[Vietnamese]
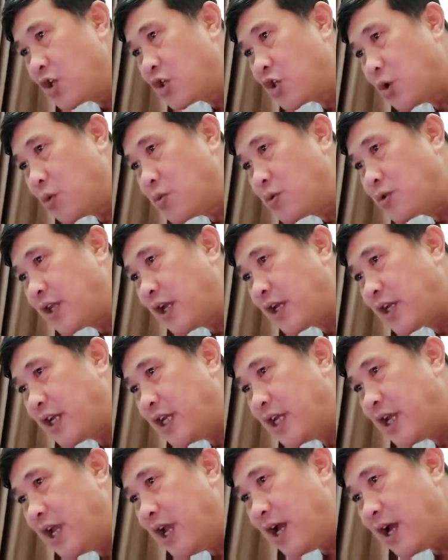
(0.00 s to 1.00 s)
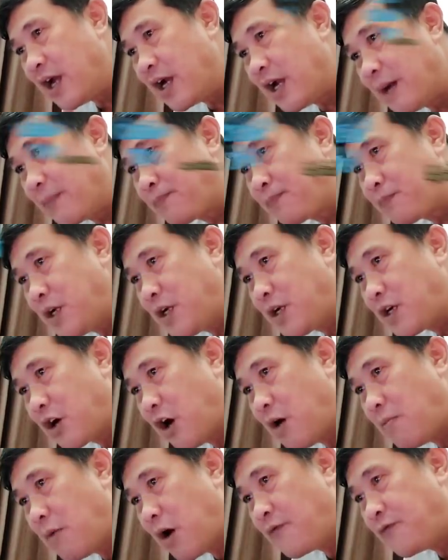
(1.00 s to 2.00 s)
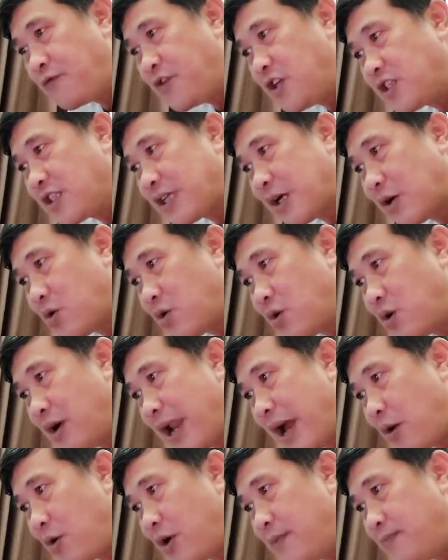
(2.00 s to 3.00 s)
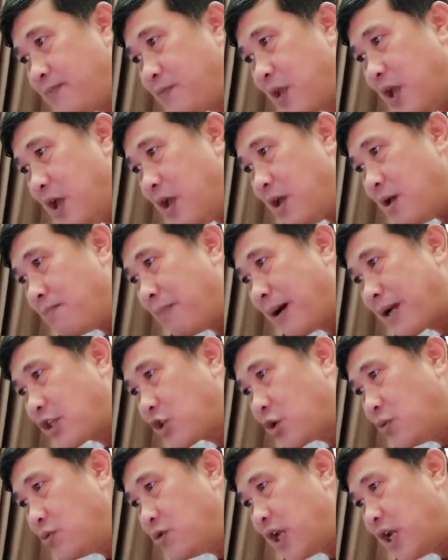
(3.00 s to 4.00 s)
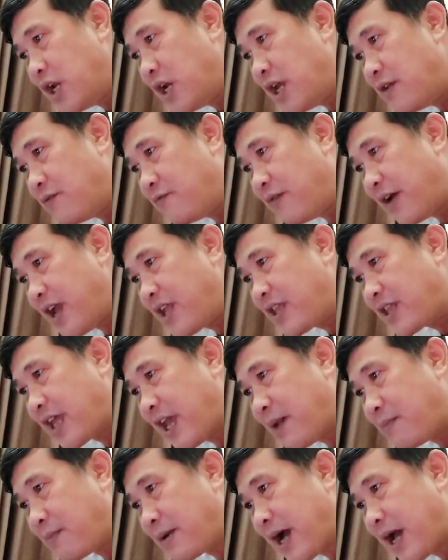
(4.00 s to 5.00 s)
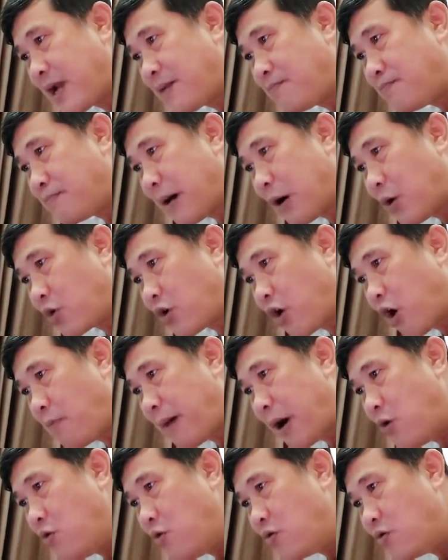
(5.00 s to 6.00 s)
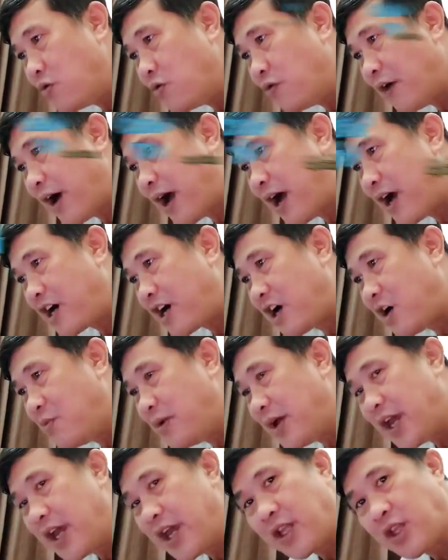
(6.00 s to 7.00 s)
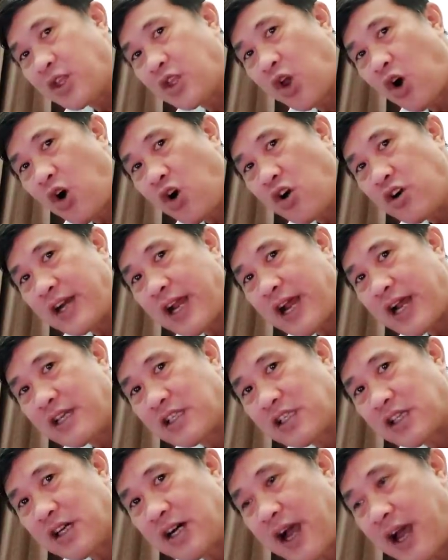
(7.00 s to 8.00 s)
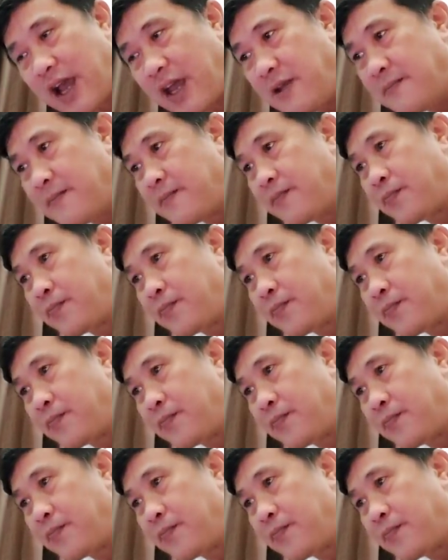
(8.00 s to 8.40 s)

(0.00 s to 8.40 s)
Chúng chết đi, lập tức có bọn phía sau lao lên. Mắt chúng dấy lên vẻ thèm khát màu đỏ máu và không hề tỏ ra sợ hãi.